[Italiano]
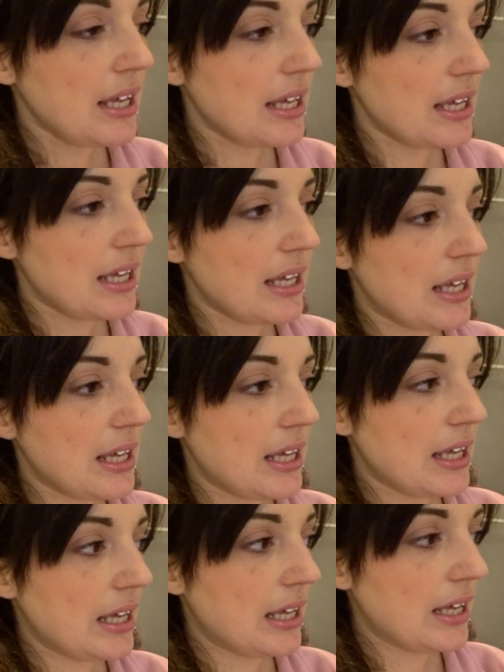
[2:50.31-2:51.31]

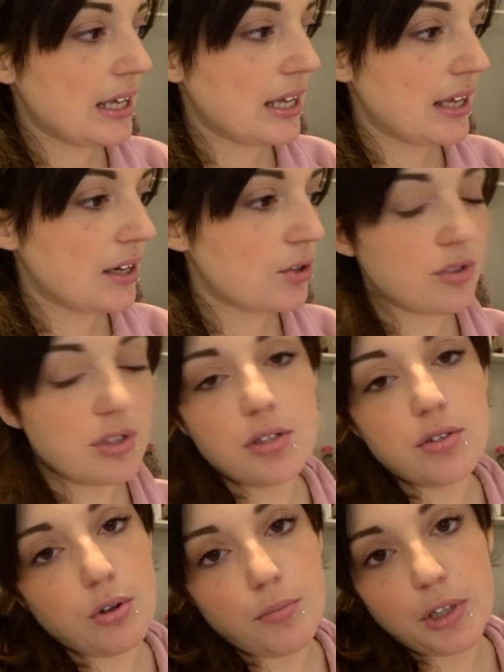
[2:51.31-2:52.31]
e così
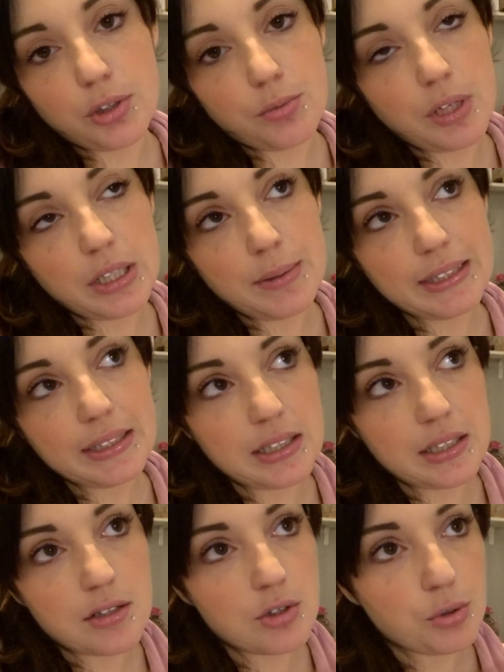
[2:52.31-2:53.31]
insomma domani
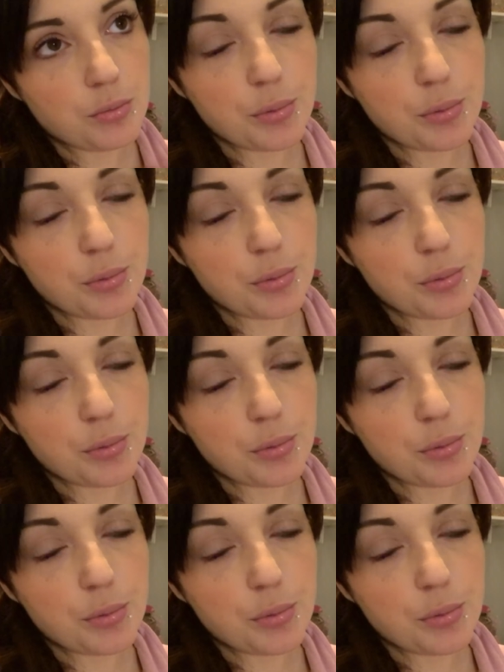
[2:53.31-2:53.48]
mattina sono un